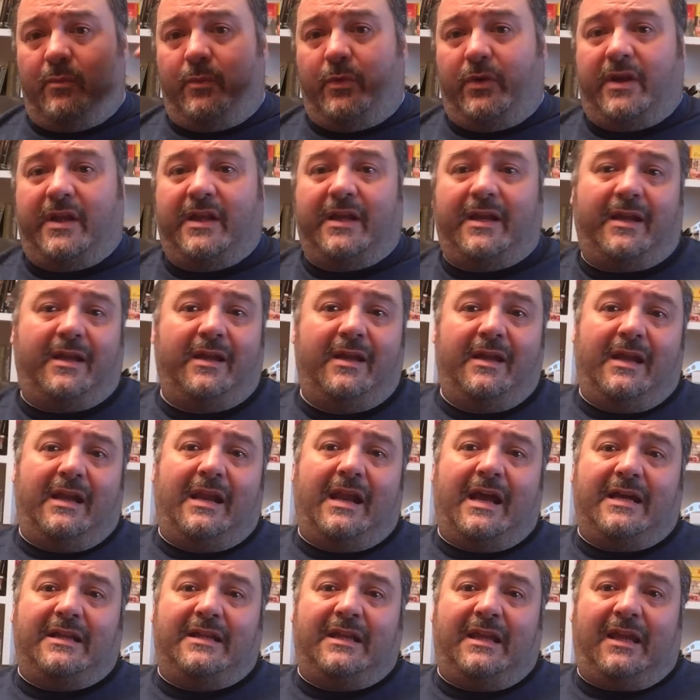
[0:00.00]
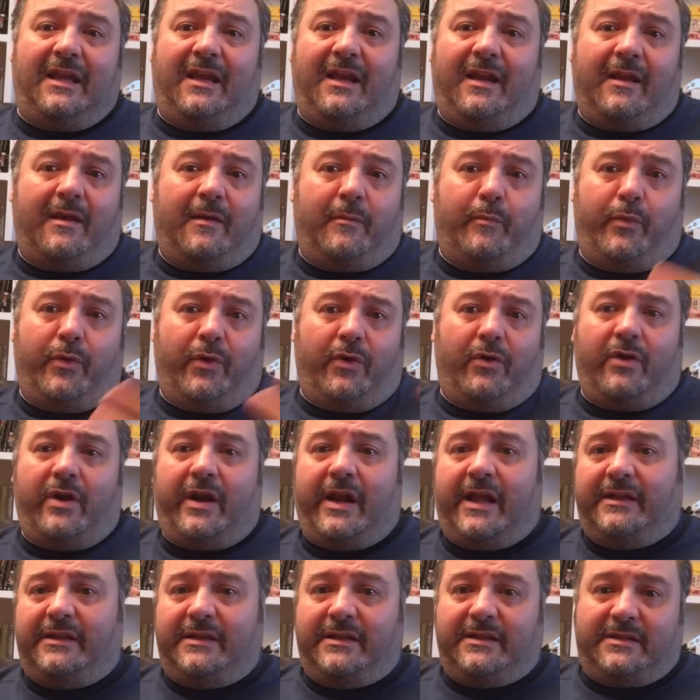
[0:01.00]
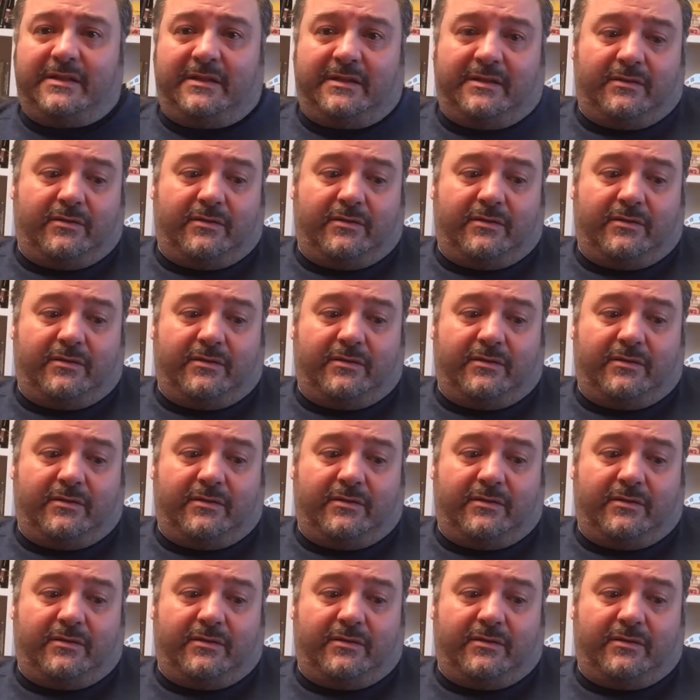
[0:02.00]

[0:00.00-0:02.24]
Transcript: porque la gente quiere porno gratis.